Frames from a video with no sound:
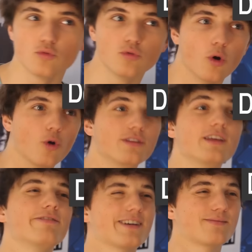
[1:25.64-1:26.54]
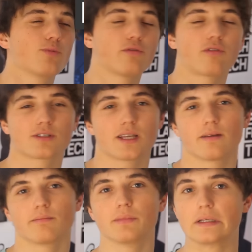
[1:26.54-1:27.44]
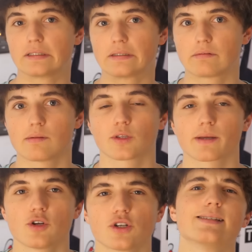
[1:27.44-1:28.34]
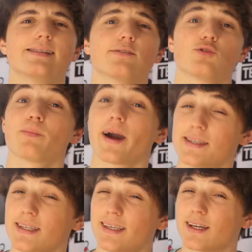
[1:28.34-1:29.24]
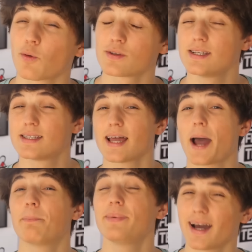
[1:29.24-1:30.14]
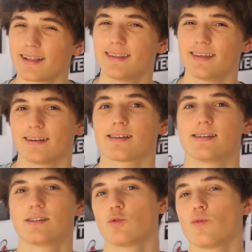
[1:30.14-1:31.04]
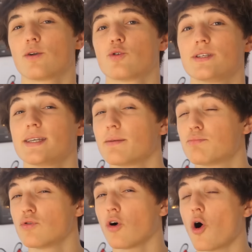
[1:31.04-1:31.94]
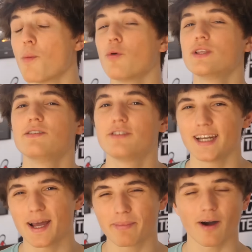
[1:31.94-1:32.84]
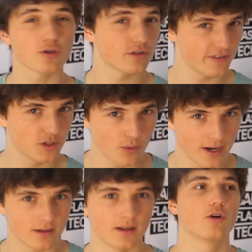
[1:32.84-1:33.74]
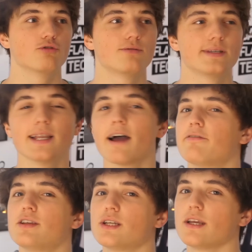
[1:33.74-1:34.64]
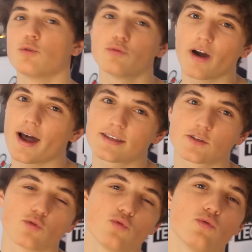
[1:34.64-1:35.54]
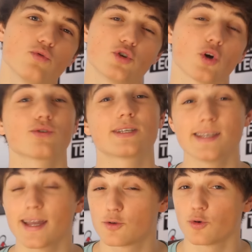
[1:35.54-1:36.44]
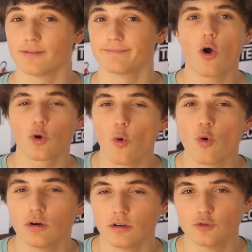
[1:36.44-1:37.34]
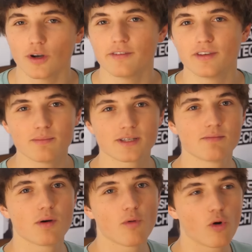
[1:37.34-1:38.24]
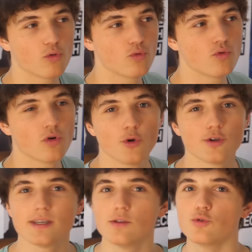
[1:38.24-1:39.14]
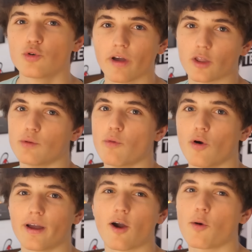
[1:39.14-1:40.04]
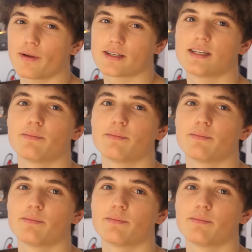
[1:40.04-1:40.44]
ou euh, défacement en français, mais c'est vraiment très moche, c'est une pratique qui consiste à pirater un site ou un logiciel pour en modifier l'apparence visuelle, euh, du style afficher une phrase ou une genre de signature. En gros, dans les films, c'est le moment où le site du gouvernement est remplacé